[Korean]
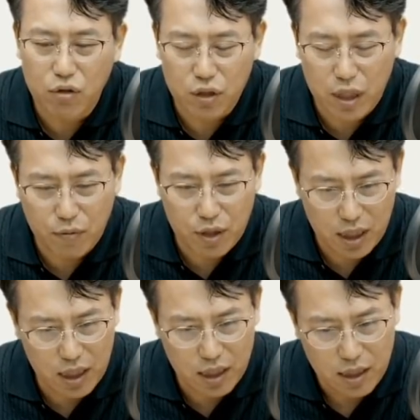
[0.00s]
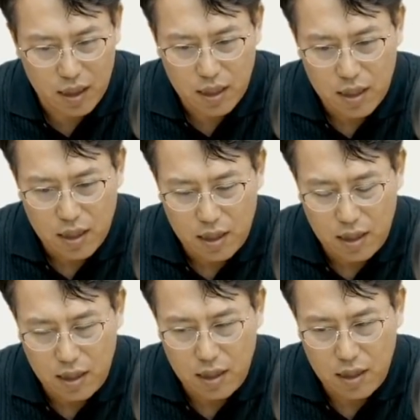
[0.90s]
스태프들이
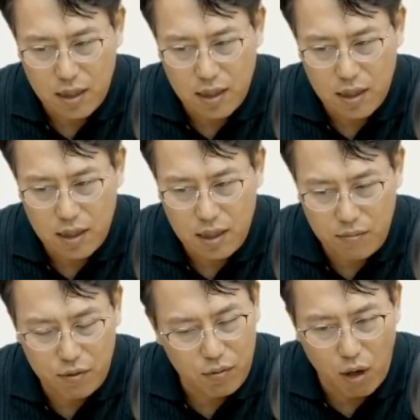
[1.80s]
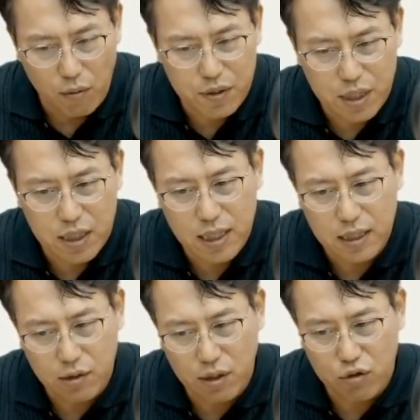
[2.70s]
1부, 2부 없이 그냥
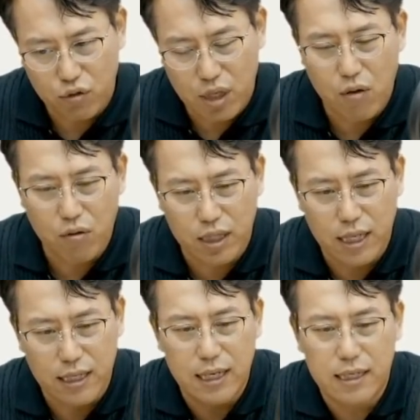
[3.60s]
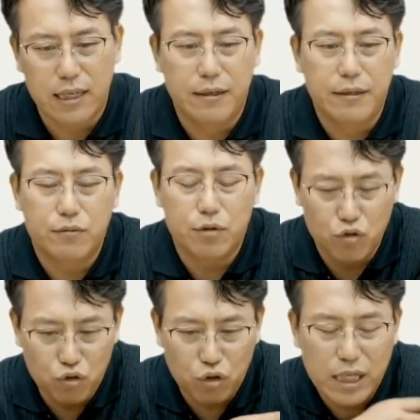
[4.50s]
시황 쭉 하고 이렇게 얘기를 할게요.
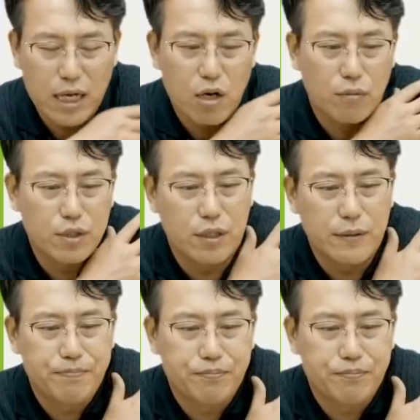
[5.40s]
순서 상관없이요.